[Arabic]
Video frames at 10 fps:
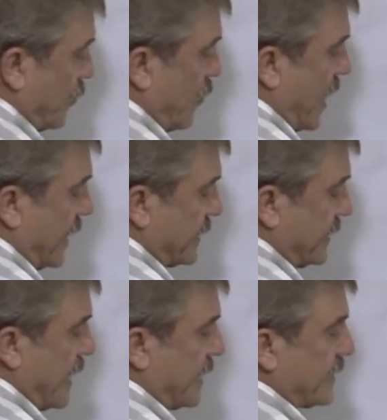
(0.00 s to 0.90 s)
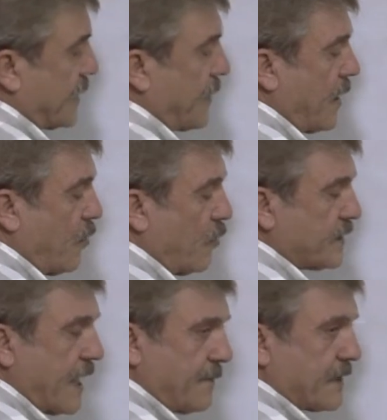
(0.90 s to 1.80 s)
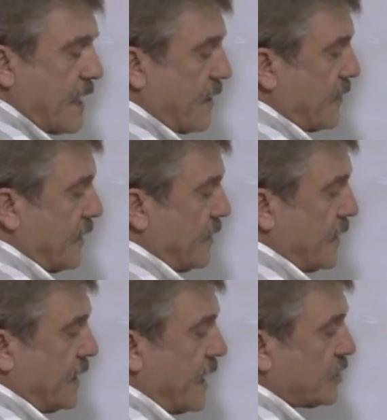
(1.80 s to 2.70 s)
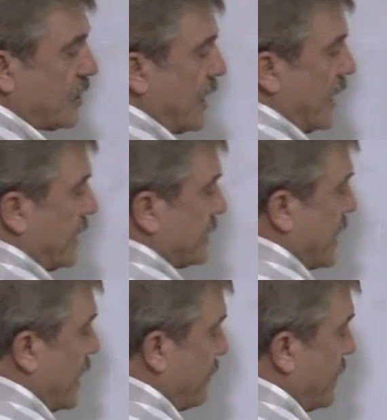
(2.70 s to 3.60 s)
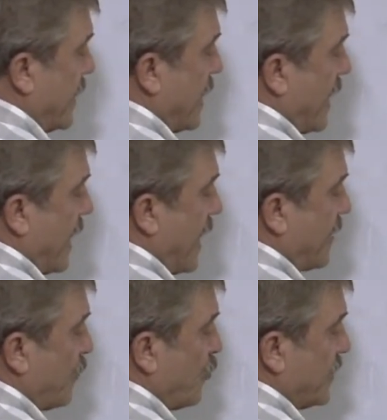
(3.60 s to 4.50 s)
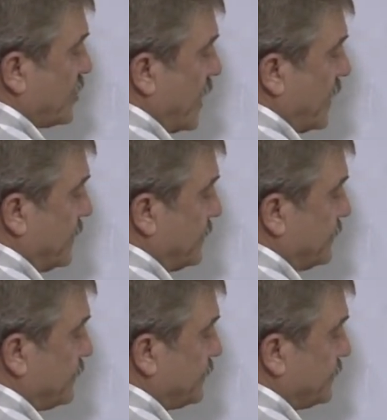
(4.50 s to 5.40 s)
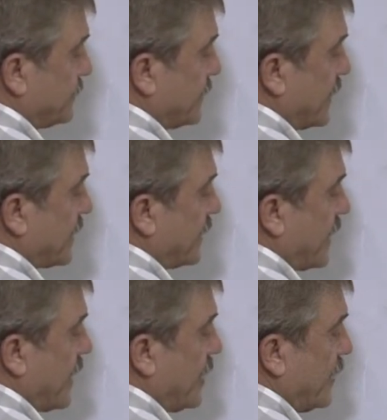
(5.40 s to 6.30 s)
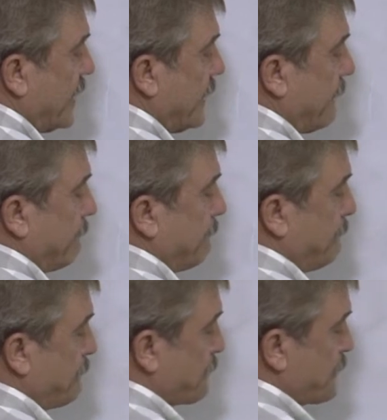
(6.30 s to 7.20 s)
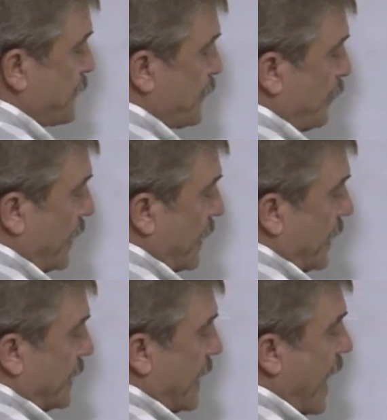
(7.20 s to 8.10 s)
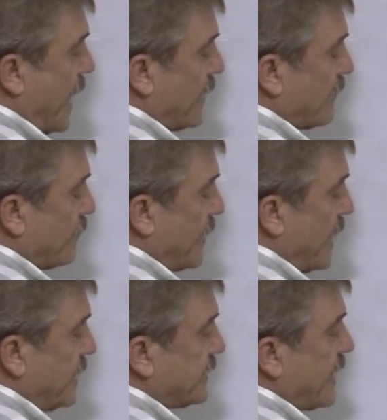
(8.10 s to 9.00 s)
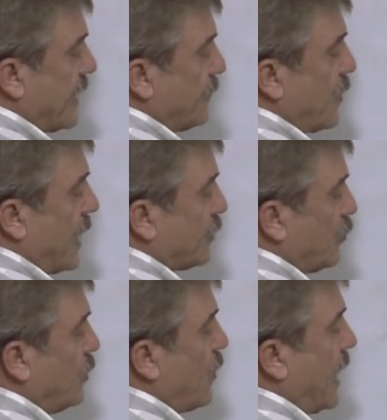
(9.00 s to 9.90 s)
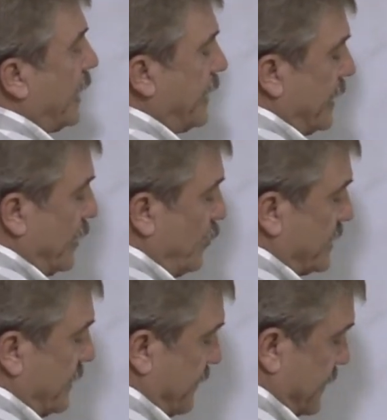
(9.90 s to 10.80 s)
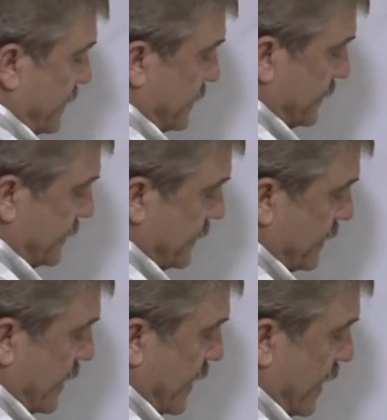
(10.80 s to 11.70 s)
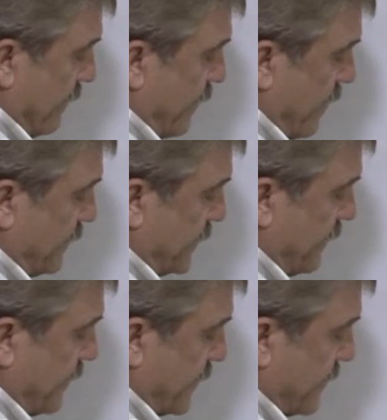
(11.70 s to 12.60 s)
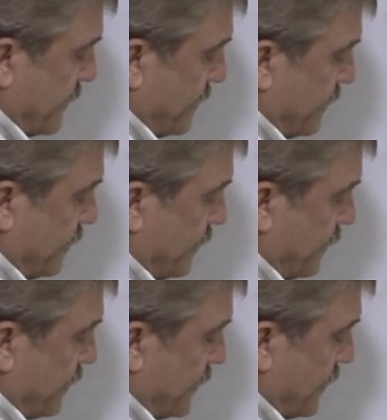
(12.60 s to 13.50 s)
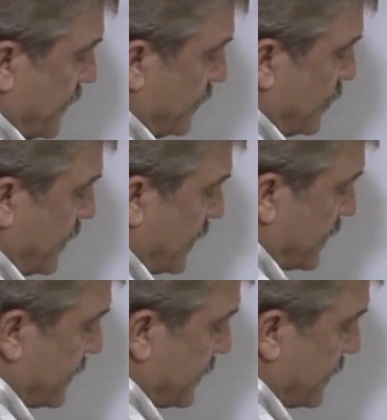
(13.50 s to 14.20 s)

واحد ناقص أربعة هو سالب ثلاثة إذا هناش طلع سالب هذا مو مجال يطلع تخيلي ناخذ بين السالب واحد والواحد اللي هو صفر اف اوف صفر جذر